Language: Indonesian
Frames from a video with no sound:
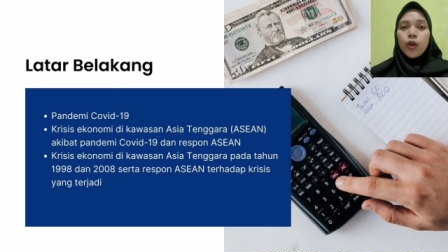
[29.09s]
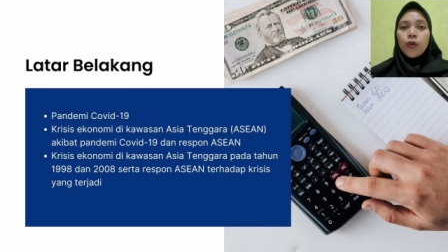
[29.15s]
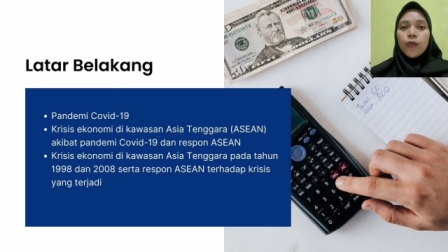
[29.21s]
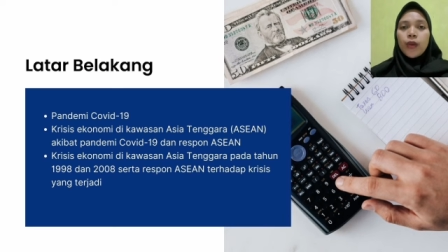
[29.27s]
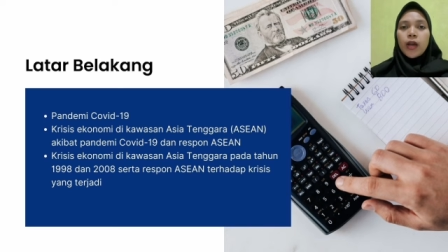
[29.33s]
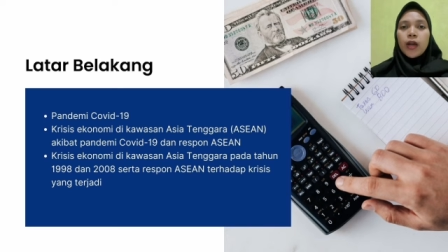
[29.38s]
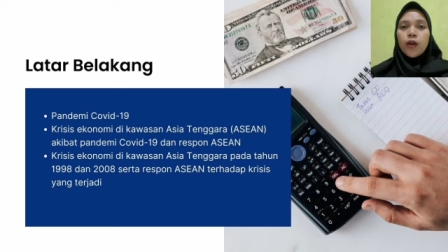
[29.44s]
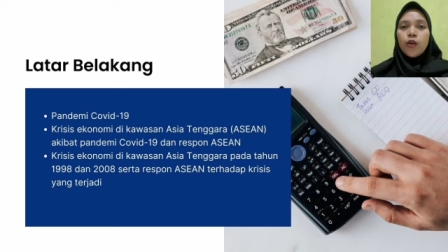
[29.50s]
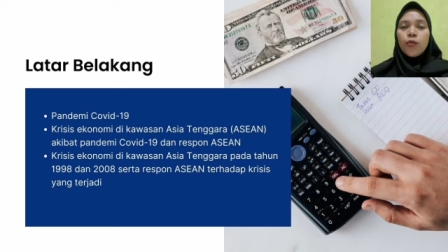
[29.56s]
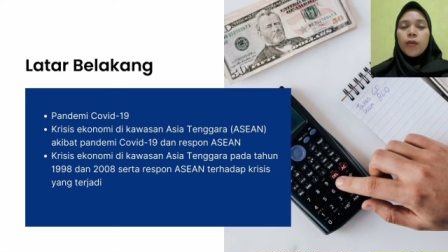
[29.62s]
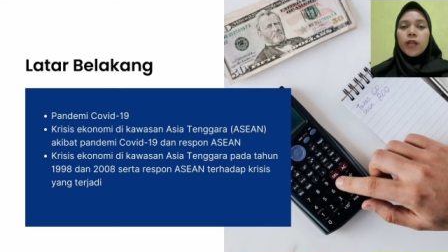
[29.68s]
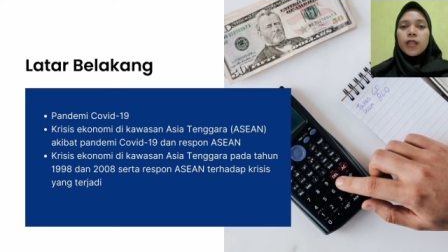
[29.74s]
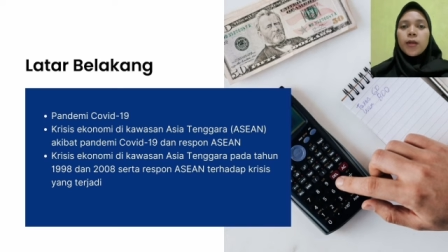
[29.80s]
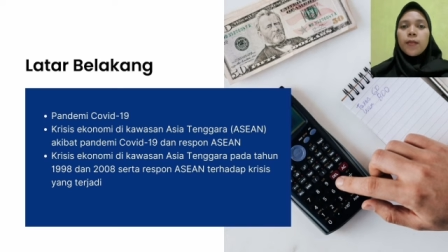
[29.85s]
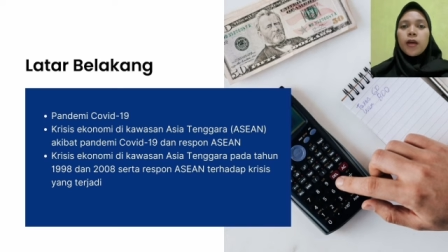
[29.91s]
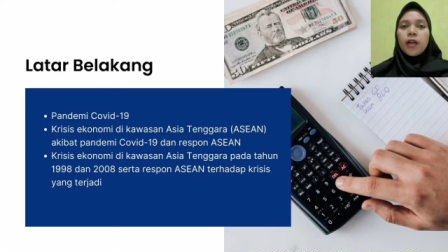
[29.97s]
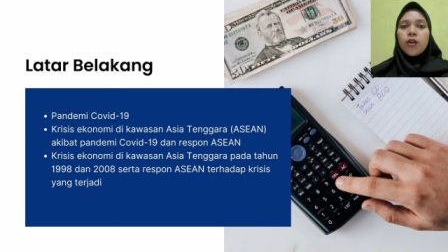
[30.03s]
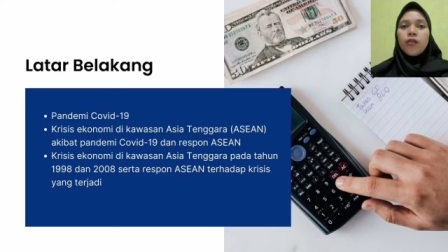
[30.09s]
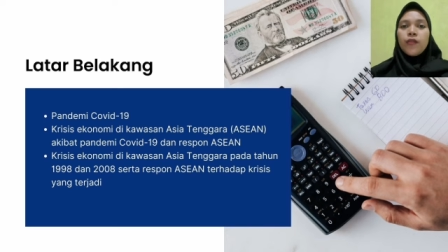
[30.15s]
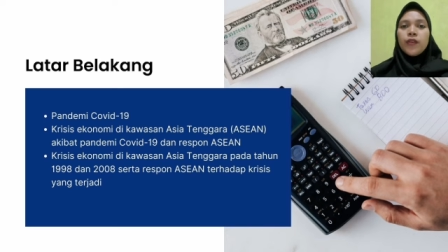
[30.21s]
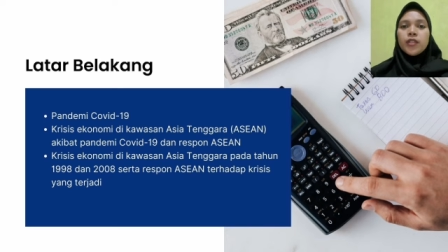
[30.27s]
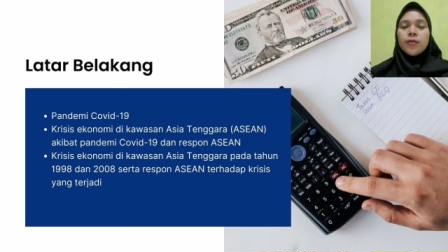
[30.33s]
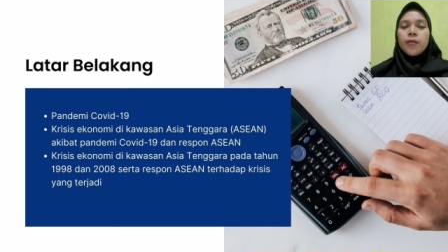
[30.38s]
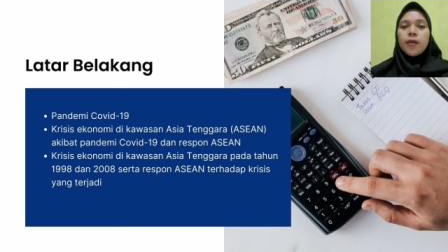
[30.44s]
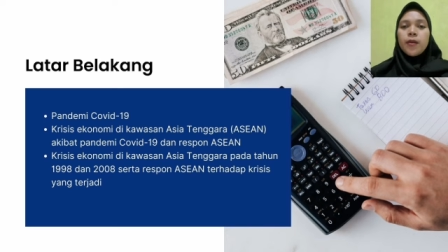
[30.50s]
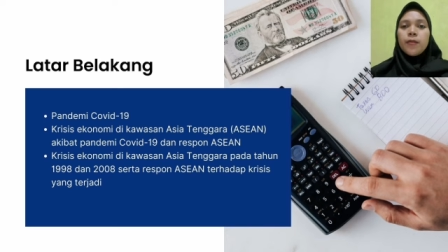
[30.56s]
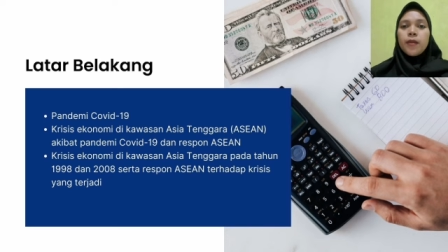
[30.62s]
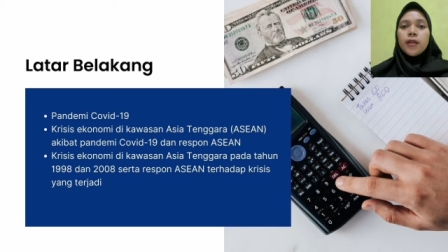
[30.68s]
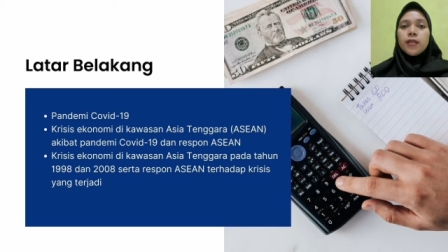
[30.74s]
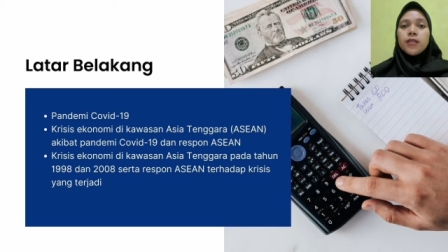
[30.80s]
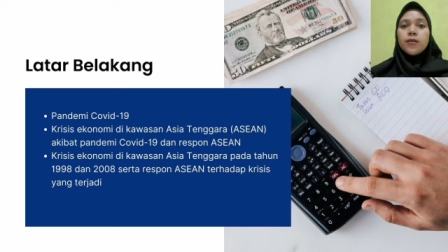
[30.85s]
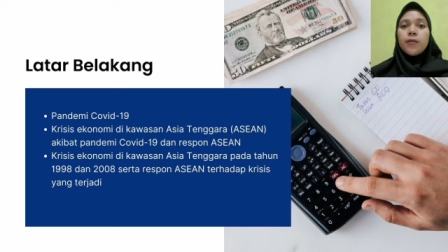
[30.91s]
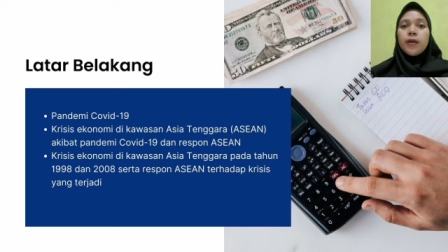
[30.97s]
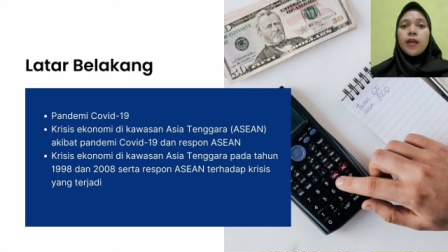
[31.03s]
WHO menetapkan COVID-19
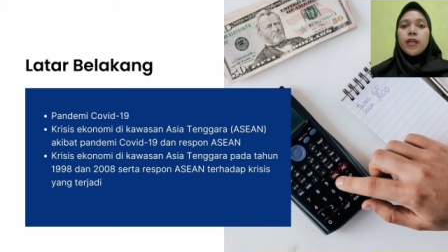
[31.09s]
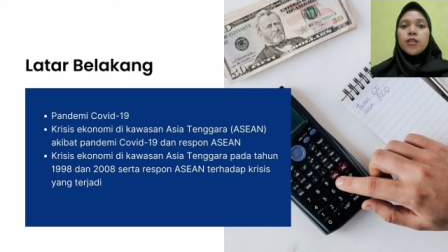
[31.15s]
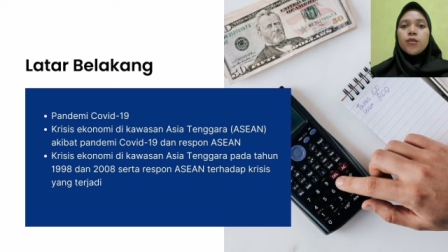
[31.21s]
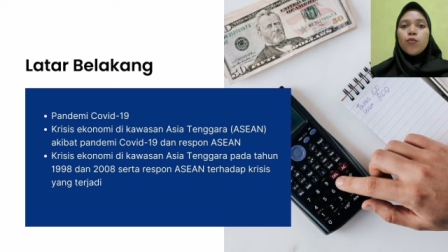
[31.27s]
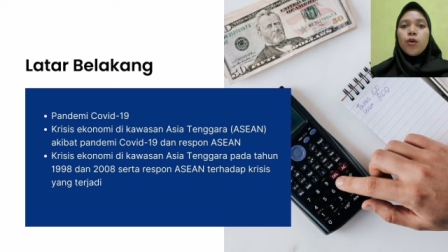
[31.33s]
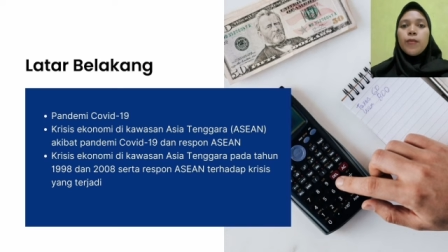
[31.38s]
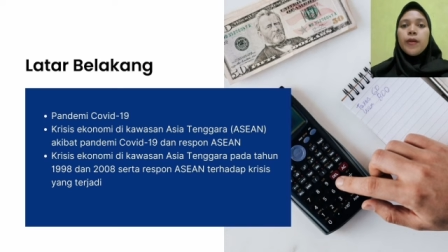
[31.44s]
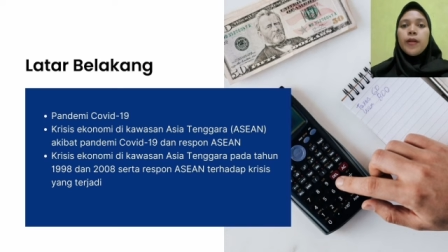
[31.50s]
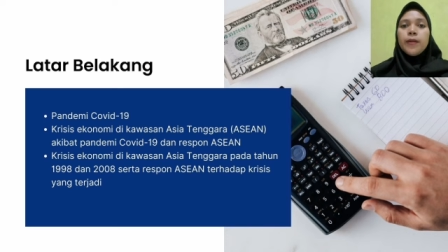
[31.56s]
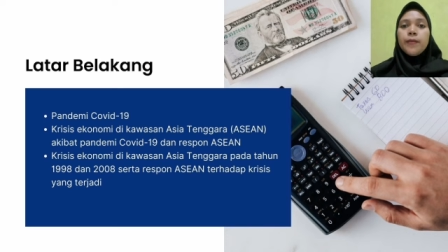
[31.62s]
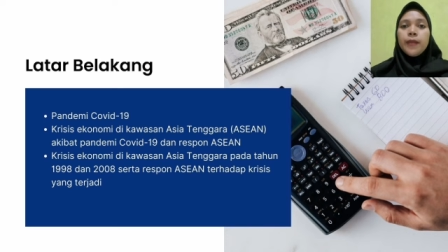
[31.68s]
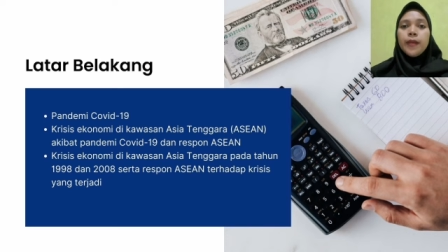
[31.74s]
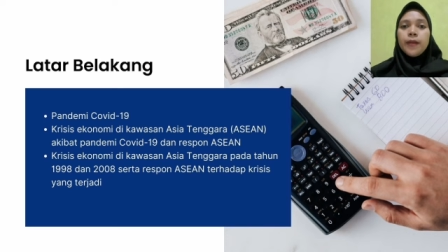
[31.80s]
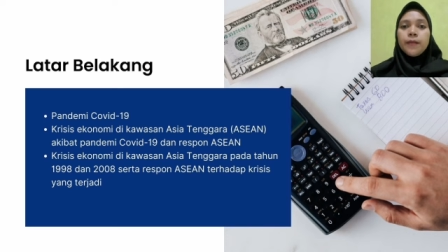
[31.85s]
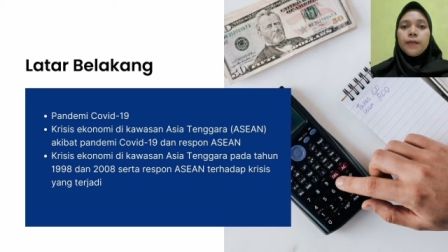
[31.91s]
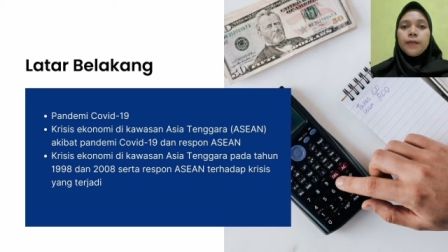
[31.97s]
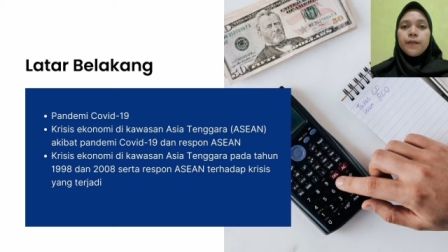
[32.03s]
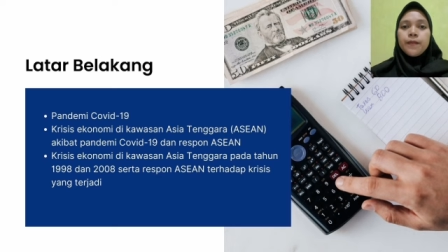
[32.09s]
sebagai sebuah pandemi